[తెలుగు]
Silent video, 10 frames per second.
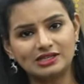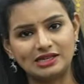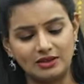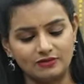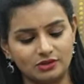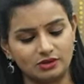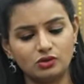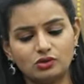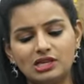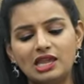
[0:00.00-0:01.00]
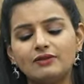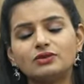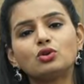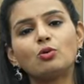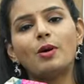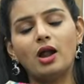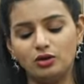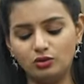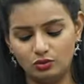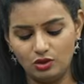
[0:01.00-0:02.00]
విత్ ద స్లీవ్స్ సో స్లీవ్స్తో
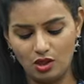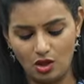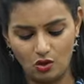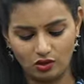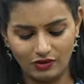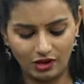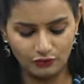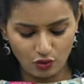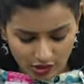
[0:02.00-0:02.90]
పాటు ఒకవేళ ఇఫ్